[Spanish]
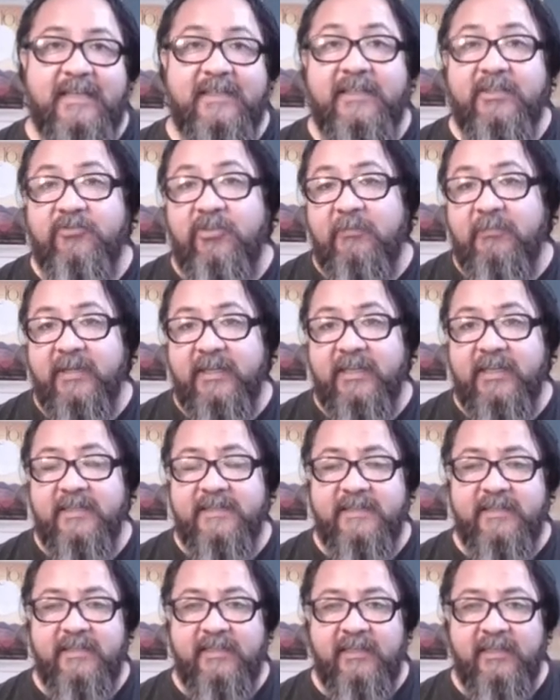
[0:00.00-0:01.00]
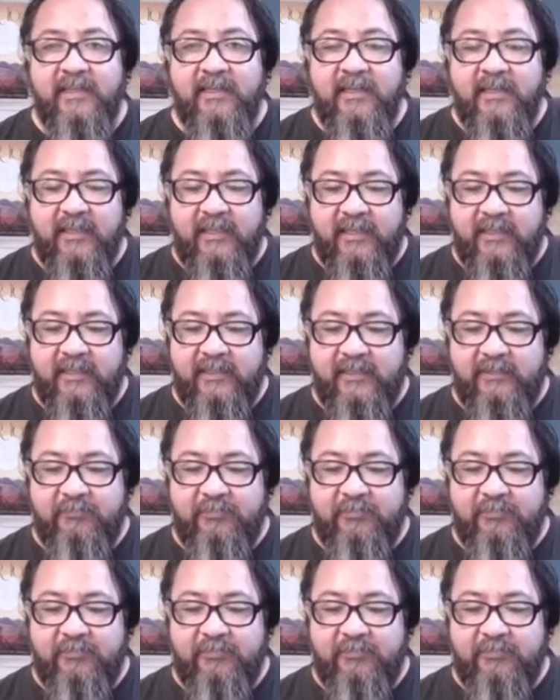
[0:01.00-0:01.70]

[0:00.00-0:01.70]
De todas maneras, si eh,